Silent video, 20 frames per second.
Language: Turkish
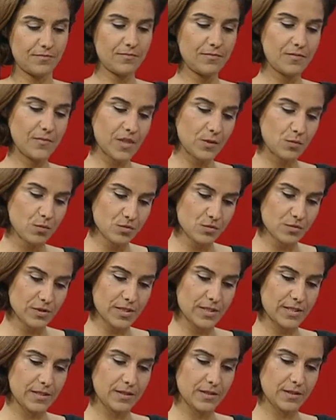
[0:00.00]
bununla
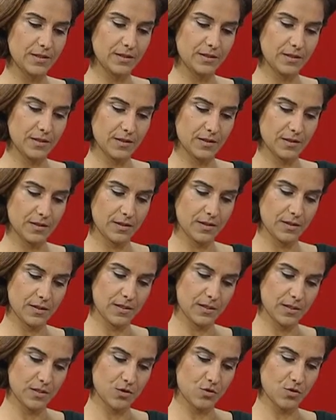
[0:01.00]
ilgiliydi.
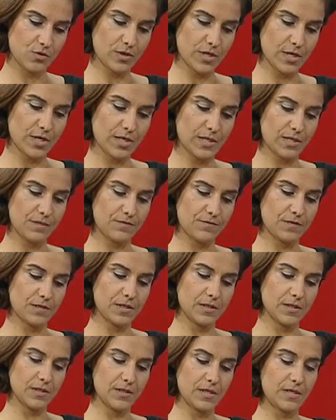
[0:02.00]
Sonra Arif
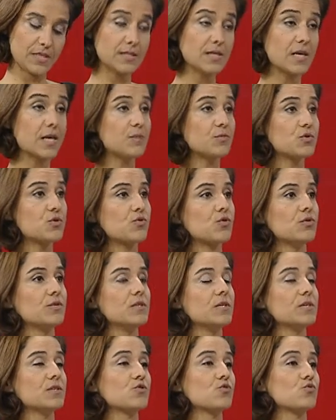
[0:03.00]
e, Nihat Alpsoy
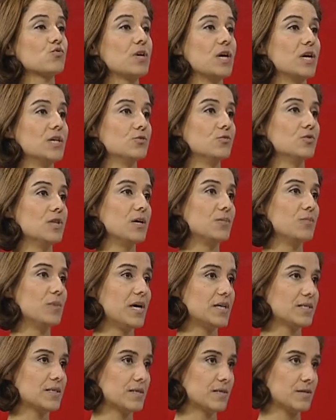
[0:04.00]
da su Kanundan
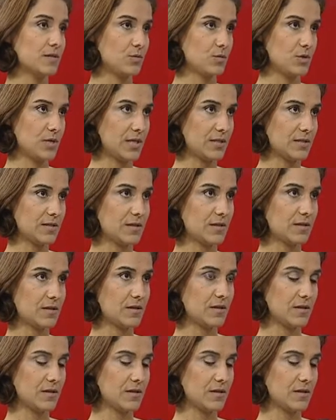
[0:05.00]
bahsetti biraz.